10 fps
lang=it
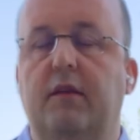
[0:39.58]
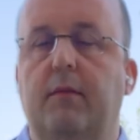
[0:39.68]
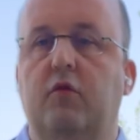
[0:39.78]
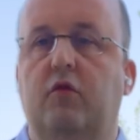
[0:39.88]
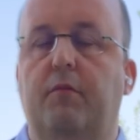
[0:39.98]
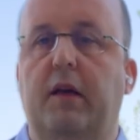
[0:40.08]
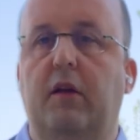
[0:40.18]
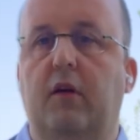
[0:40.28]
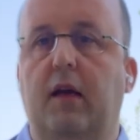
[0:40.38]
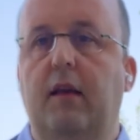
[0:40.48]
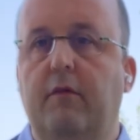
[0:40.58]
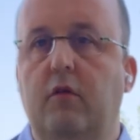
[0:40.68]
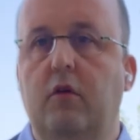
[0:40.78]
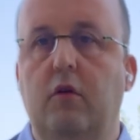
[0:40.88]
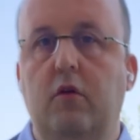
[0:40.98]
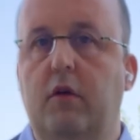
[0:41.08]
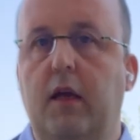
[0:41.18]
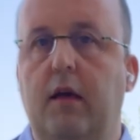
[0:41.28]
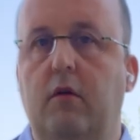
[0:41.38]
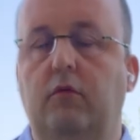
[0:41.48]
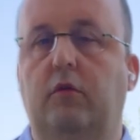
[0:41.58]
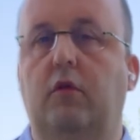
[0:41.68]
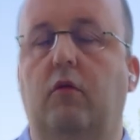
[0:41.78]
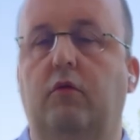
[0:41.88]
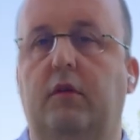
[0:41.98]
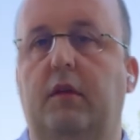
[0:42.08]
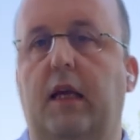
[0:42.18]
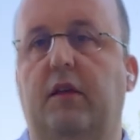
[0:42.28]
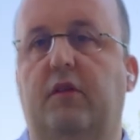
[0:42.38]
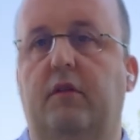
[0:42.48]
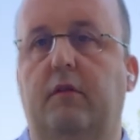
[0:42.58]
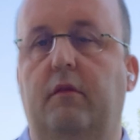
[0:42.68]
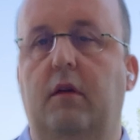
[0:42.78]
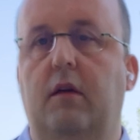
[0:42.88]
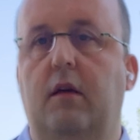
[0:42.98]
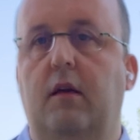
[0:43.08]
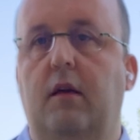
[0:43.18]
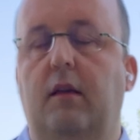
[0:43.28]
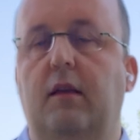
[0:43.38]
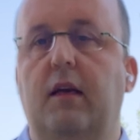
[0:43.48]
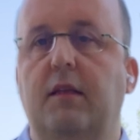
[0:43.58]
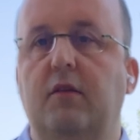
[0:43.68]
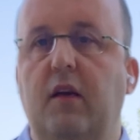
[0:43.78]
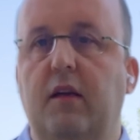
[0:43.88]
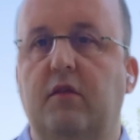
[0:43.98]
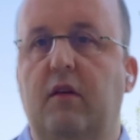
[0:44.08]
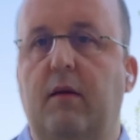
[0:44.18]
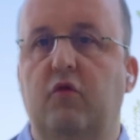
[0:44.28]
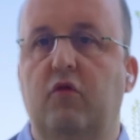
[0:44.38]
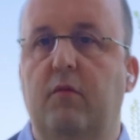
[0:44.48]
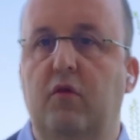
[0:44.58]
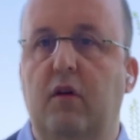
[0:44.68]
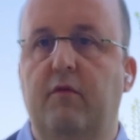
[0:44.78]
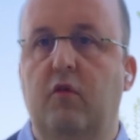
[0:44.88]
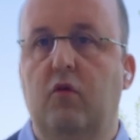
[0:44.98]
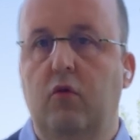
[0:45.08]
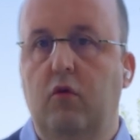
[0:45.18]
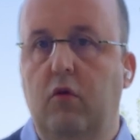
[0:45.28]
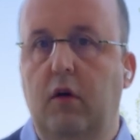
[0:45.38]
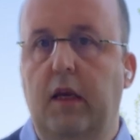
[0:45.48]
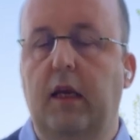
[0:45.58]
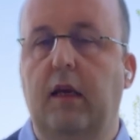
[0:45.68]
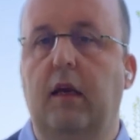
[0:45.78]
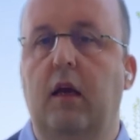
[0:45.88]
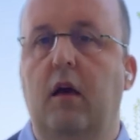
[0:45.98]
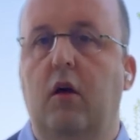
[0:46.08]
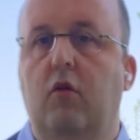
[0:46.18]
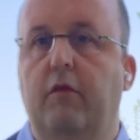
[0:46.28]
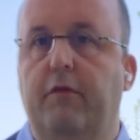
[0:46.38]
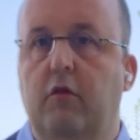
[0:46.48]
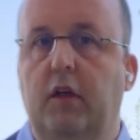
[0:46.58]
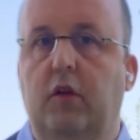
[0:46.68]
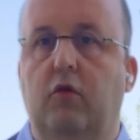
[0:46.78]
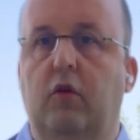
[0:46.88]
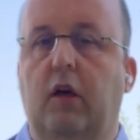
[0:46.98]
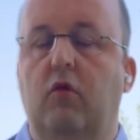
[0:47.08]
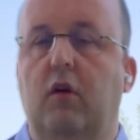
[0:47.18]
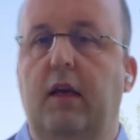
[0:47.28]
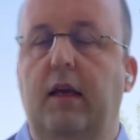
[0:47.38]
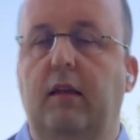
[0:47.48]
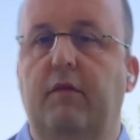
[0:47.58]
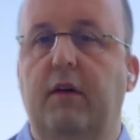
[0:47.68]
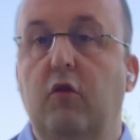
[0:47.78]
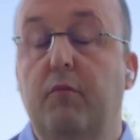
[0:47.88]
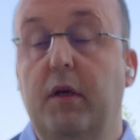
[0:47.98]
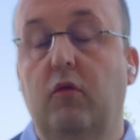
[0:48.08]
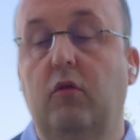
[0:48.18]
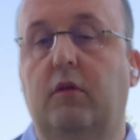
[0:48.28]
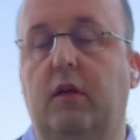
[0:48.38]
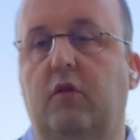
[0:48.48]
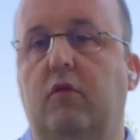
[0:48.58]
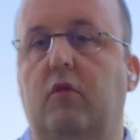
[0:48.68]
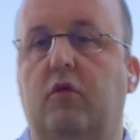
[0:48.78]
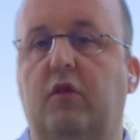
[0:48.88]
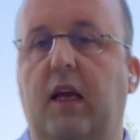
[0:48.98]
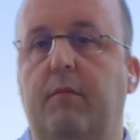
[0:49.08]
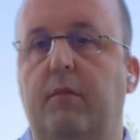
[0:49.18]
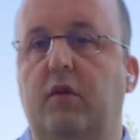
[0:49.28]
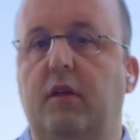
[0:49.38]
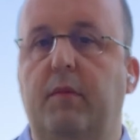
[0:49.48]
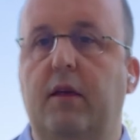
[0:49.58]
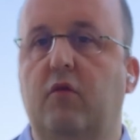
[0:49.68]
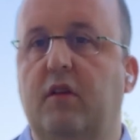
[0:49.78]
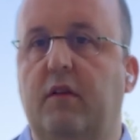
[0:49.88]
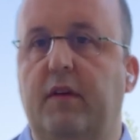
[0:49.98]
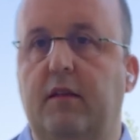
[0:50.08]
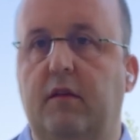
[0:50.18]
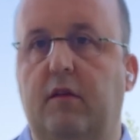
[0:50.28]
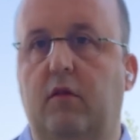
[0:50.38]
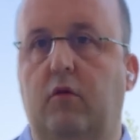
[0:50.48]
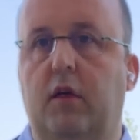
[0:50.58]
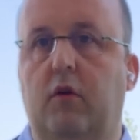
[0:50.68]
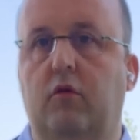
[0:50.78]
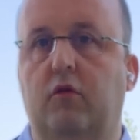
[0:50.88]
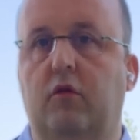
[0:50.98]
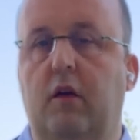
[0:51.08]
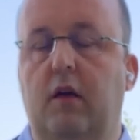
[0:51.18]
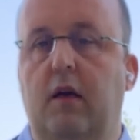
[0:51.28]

stiamo scoprendo che il lavoro non è un do des. Le relazioni che instauriamo sul mondo del lavoro con colleghi, con fornitori, con clienti vanno ben oltre il suo scambio di beni o servizi a titolo oneroso